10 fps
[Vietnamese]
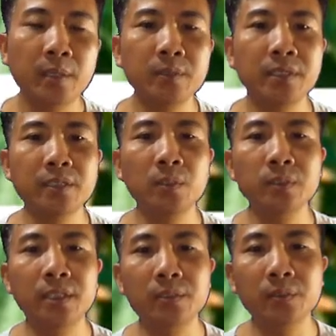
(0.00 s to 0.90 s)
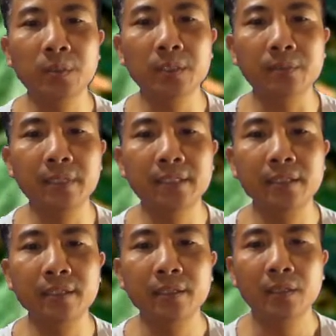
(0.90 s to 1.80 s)
Theo những cái thông tin chúng tôi được biết
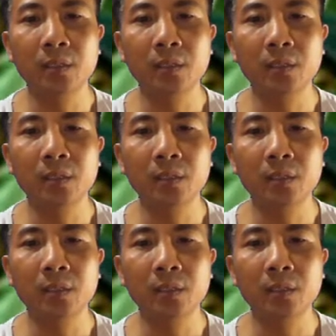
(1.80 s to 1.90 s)
thì